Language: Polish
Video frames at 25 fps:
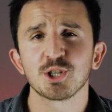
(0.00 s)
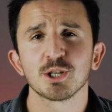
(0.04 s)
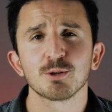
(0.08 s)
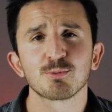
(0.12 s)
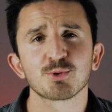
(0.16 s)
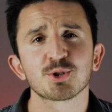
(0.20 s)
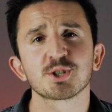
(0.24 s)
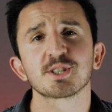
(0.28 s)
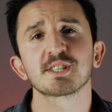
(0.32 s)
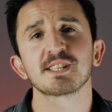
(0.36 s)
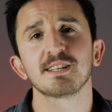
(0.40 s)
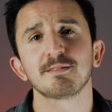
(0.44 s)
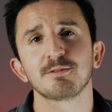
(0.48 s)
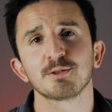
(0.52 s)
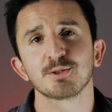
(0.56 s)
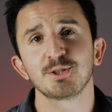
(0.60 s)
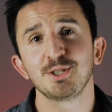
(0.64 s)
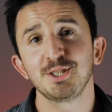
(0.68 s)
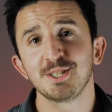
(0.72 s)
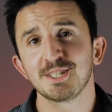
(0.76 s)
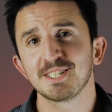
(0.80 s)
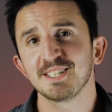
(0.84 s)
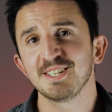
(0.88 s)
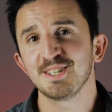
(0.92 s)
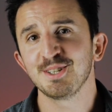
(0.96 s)
się, że
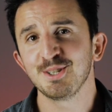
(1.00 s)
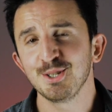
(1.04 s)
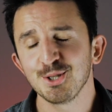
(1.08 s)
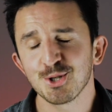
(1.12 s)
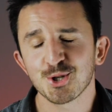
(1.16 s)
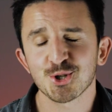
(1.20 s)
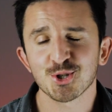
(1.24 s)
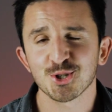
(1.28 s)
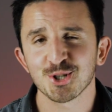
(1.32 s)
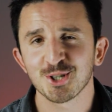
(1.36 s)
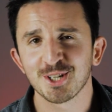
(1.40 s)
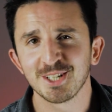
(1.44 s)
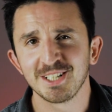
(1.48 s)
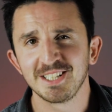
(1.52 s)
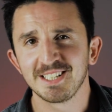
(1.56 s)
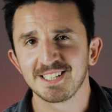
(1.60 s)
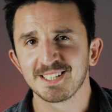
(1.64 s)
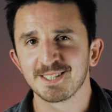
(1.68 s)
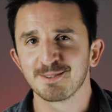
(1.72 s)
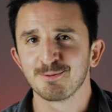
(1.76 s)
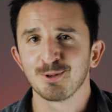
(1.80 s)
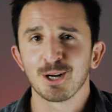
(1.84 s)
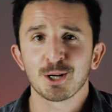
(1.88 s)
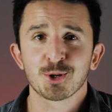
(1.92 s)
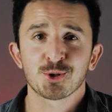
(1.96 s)
zawodnicy niższych
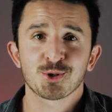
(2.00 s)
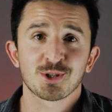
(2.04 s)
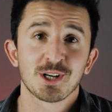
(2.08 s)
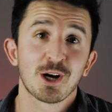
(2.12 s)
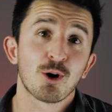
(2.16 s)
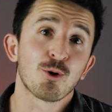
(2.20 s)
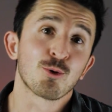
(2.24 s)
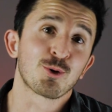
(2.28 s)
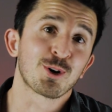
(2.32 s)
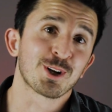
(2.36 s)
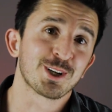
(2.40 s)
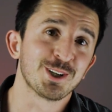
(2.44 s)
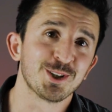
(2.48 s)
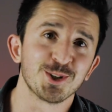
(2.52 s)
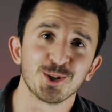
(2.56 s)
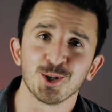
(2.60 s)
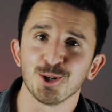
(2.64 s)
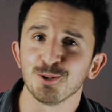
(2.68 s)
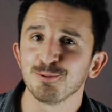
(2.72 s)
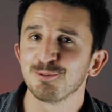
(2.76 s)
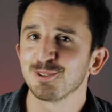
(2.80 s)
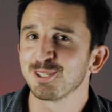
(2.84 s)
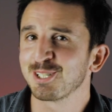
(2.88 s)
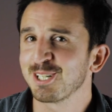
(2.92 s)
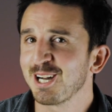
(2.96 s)
lig, zwłaszcza
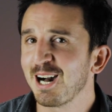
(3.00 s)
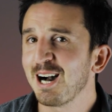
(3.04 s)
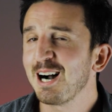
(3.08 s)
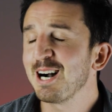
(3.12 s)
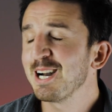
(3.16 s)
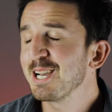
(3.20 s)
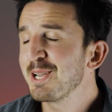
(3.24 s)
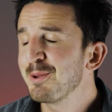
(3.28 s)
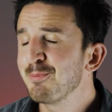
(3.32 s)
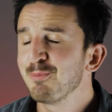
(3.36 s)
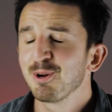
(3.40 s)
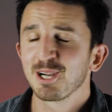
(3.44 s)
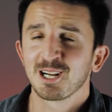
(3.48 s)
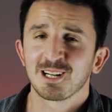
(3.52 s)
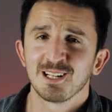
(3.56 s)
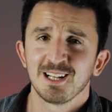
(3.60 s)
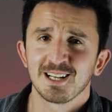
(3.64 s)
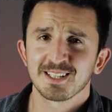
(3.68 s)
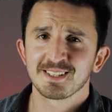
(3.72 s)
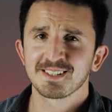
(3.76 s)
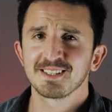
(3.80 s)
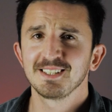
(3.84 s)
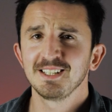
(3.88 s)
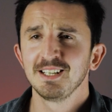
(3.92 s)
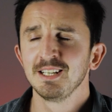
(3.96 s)
okręgowych A i B
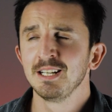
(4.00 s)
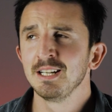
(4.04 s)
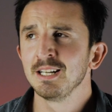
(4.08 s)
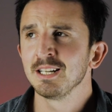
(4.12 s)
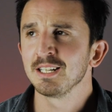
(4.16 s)
klasy,